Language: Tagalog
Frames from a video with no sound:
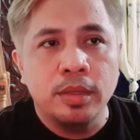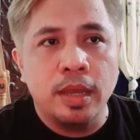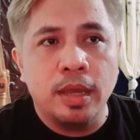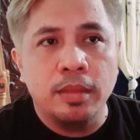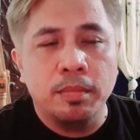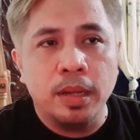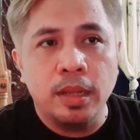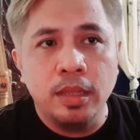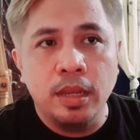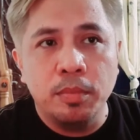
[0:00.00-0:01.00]
Yan. Pag
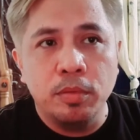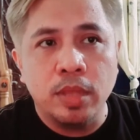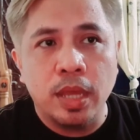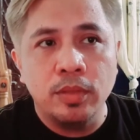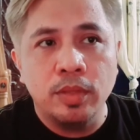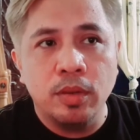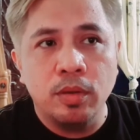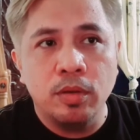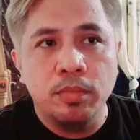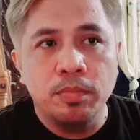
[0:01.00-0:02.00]
nandyan na po tayo sa
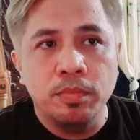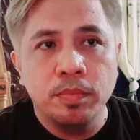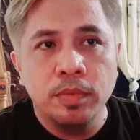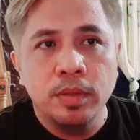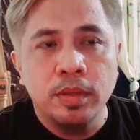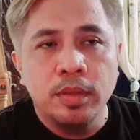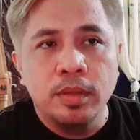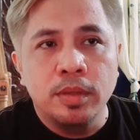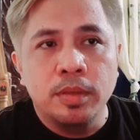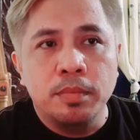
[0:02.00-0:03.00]
loob,
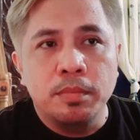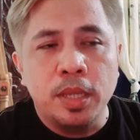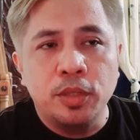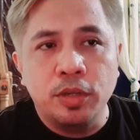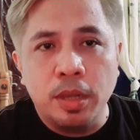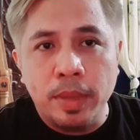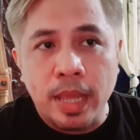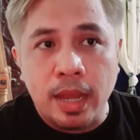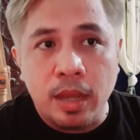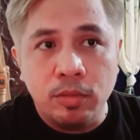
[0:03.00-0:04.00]
make sure na
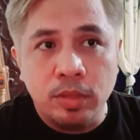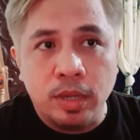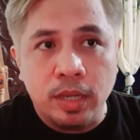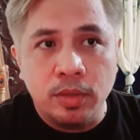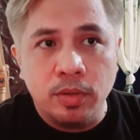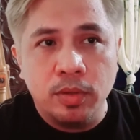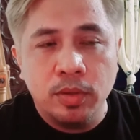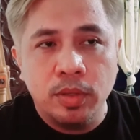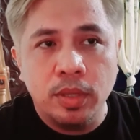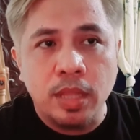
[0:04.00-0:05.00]
may account na kayo.
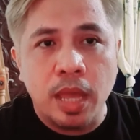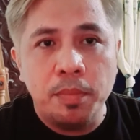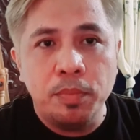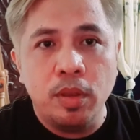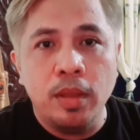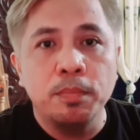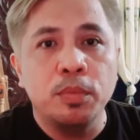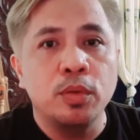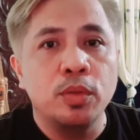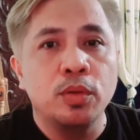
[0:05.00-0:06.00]
I-type nyo lang
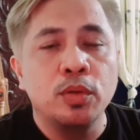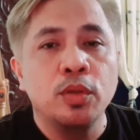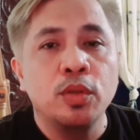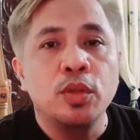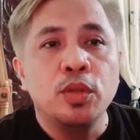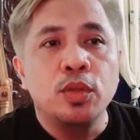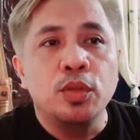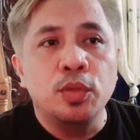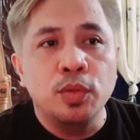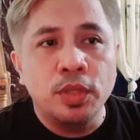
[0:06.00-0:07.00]
po yung
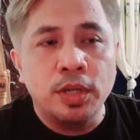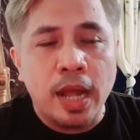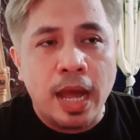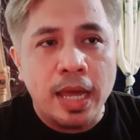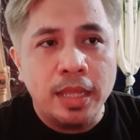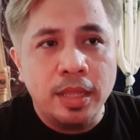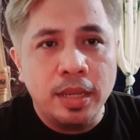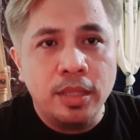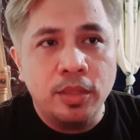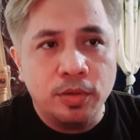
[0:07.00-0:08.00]
user
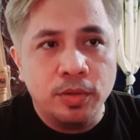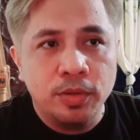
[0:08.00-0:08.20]
ID ninyo.